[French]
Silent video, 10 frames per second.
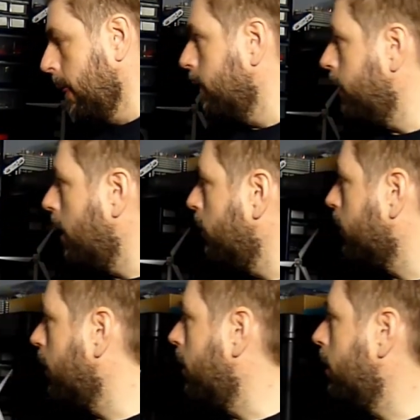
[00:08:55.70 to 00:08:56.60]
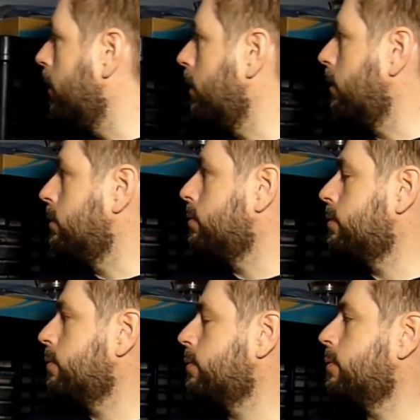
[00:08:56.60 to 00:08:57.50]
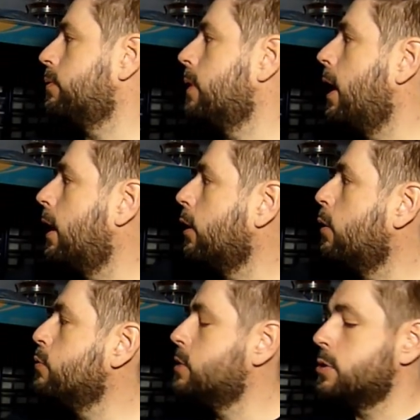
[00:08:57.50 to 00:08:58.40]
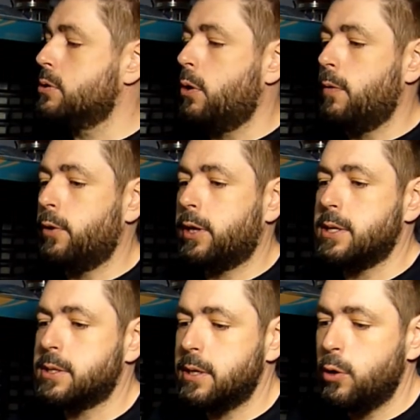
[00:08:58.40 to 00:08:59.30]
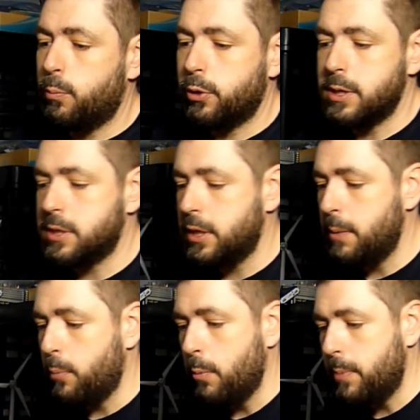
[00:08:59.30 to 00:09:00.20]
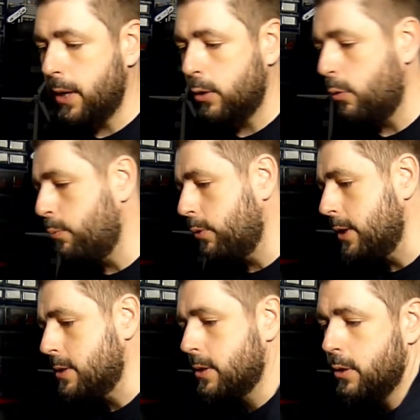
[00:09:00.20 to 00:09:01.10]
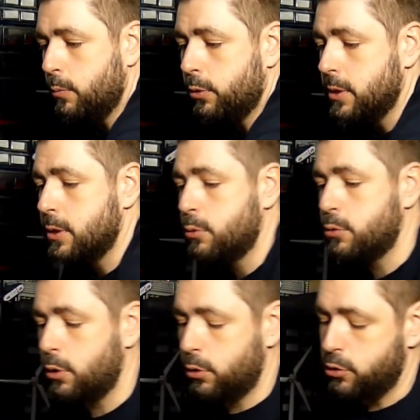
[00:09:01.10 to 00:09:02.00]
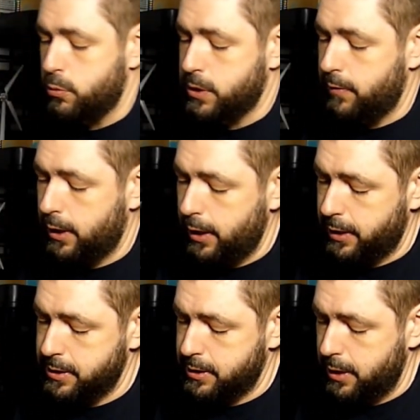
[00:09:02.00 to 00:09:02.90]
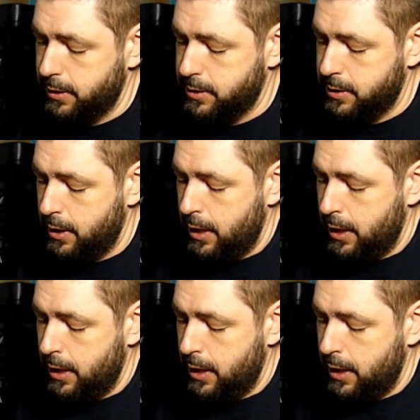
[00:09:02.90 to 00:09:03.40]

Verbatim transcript: Donc, euh, en gros, c'est ça. On va tester. On peut tester des bobines. On peut tester, on peut tester toutes sortes de choses avec la résistance.